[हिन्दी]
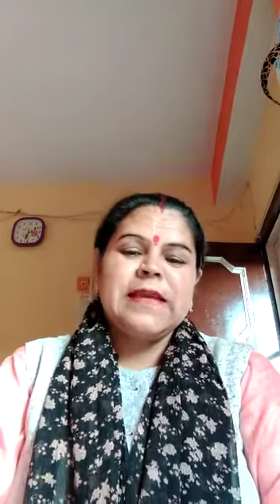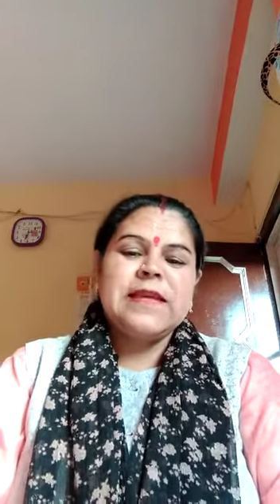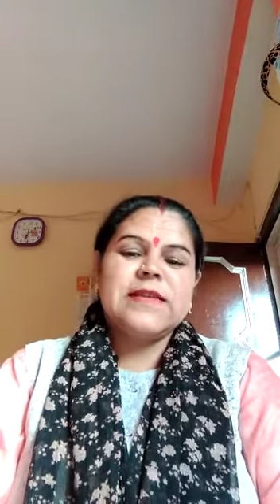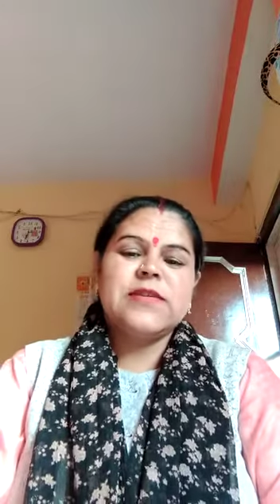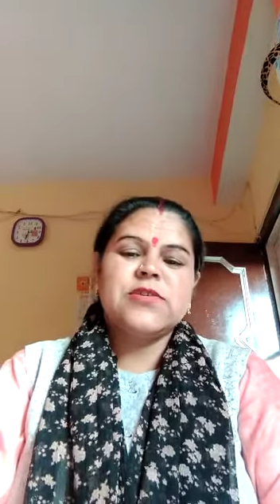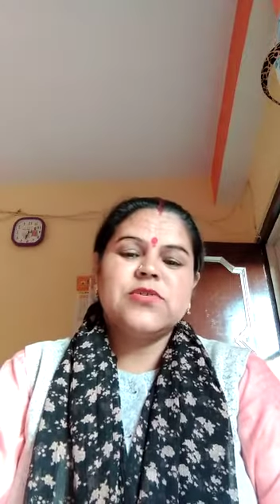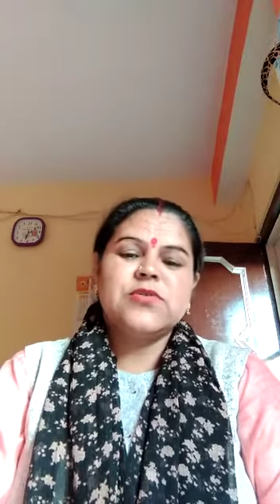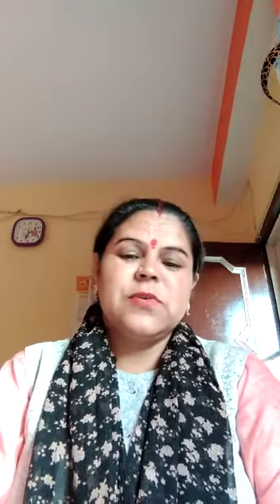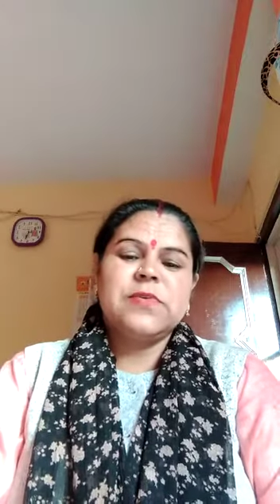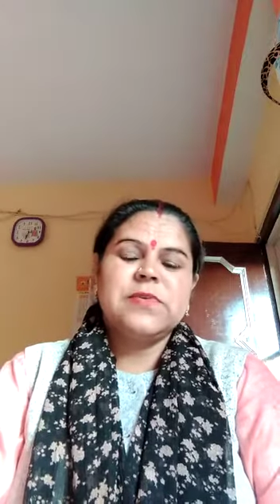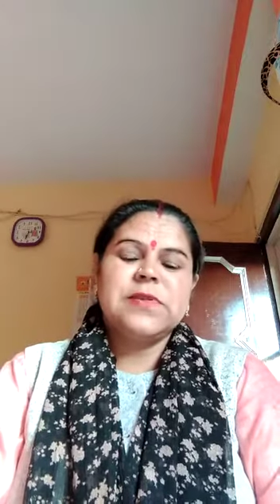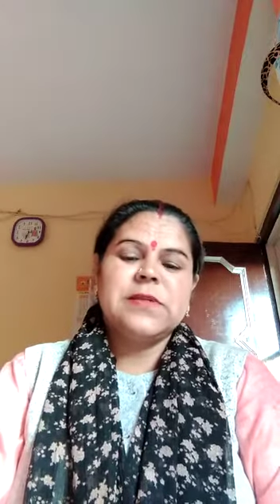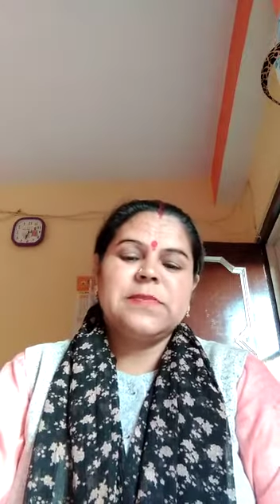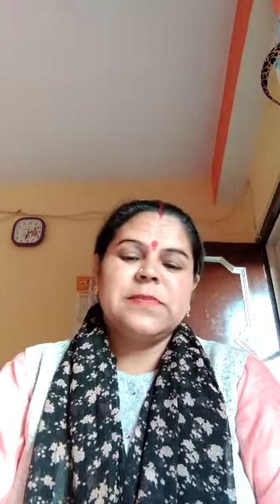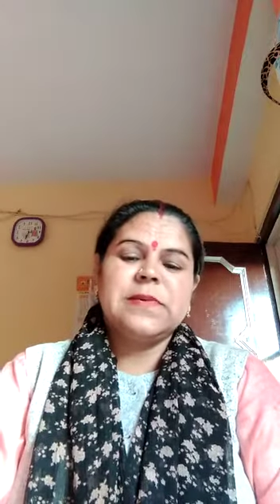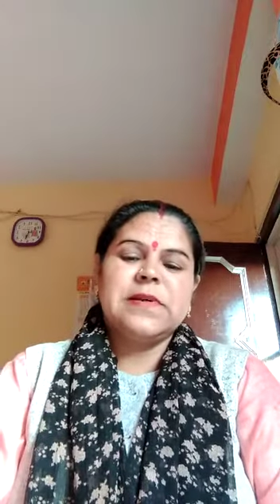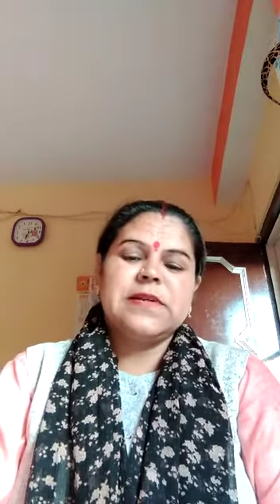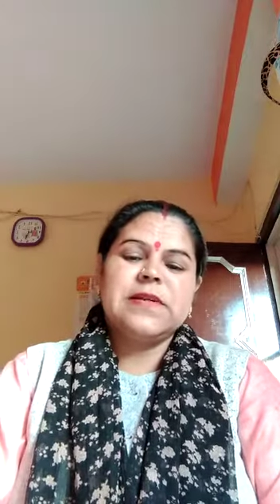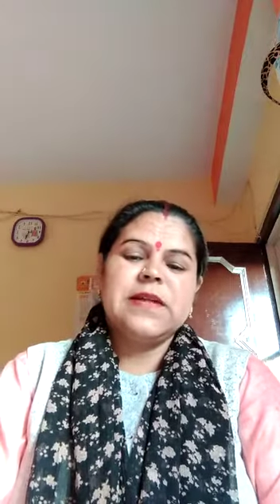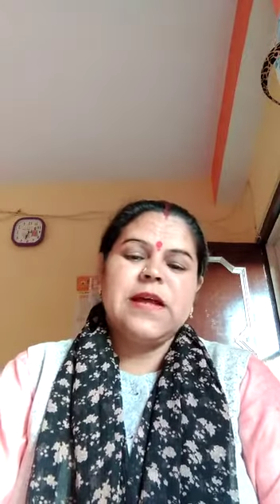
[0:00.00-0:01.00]
इस अवसर
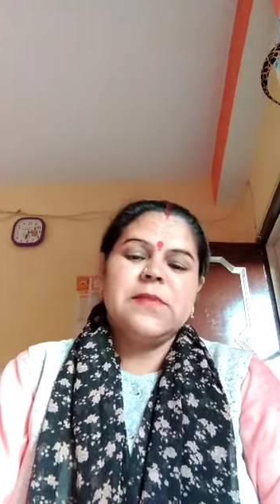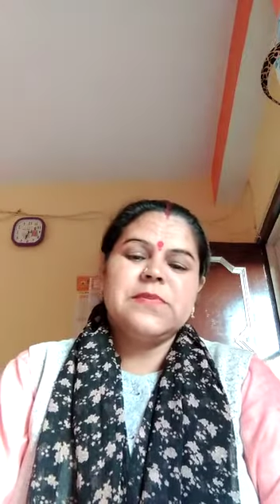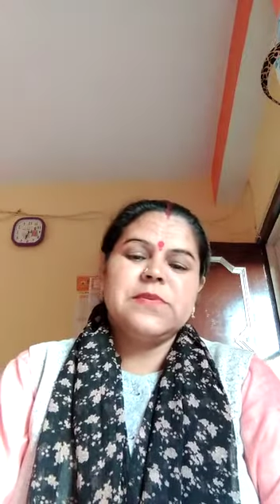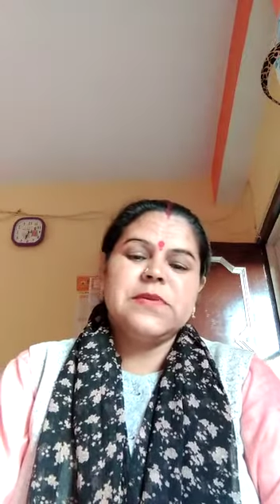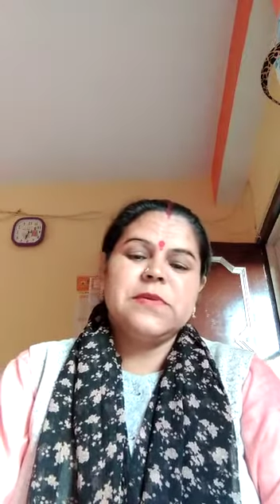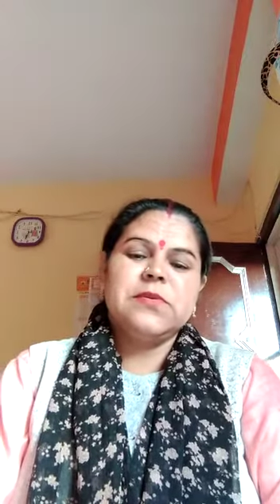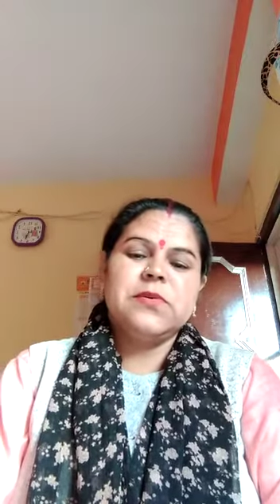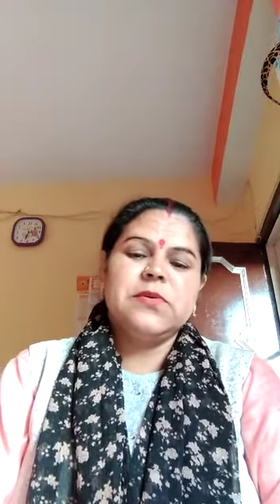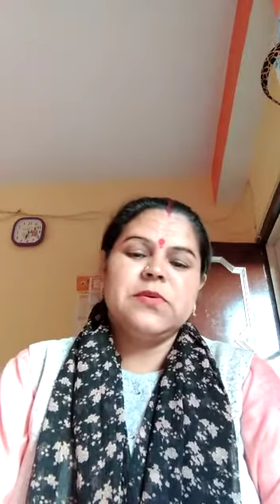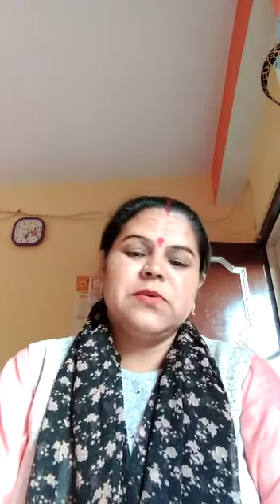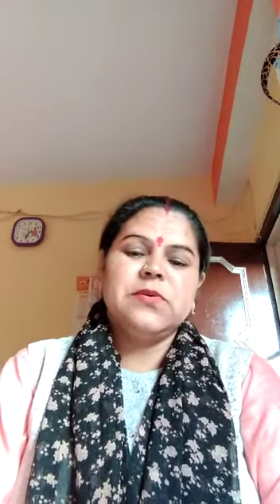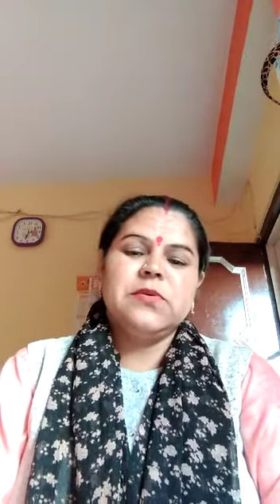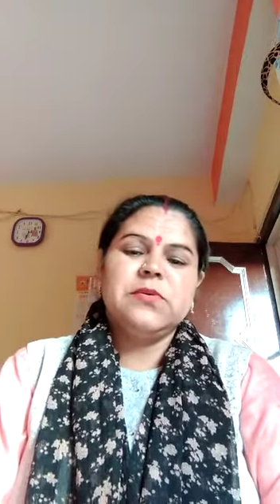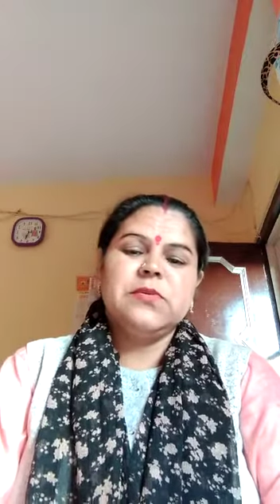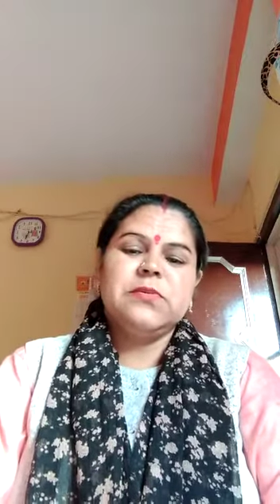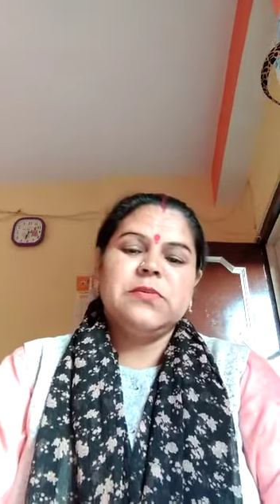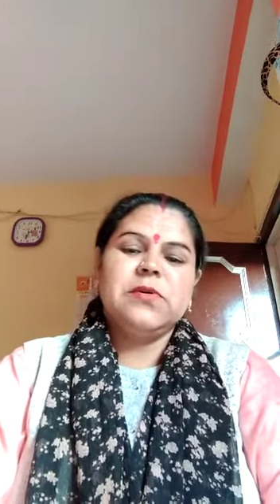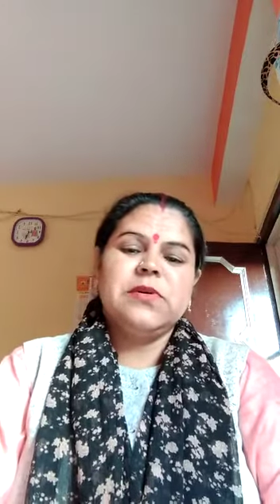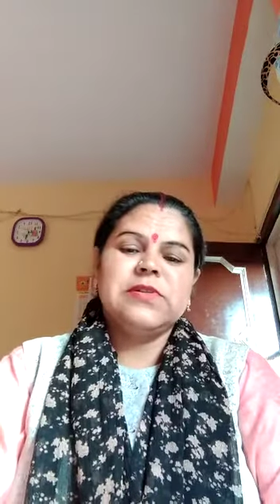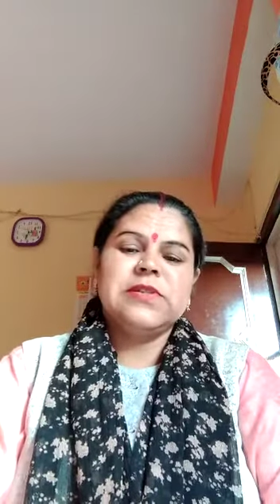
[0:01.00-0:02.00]
पर आप सभी को
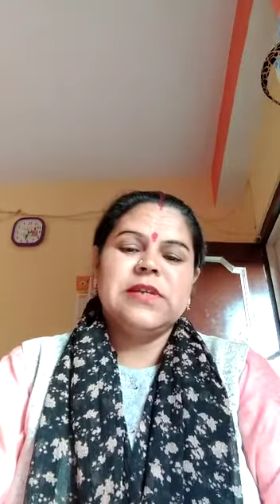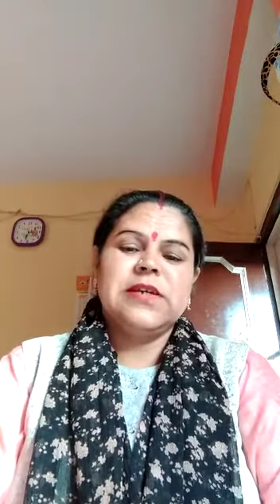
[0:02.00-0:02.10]
बहुत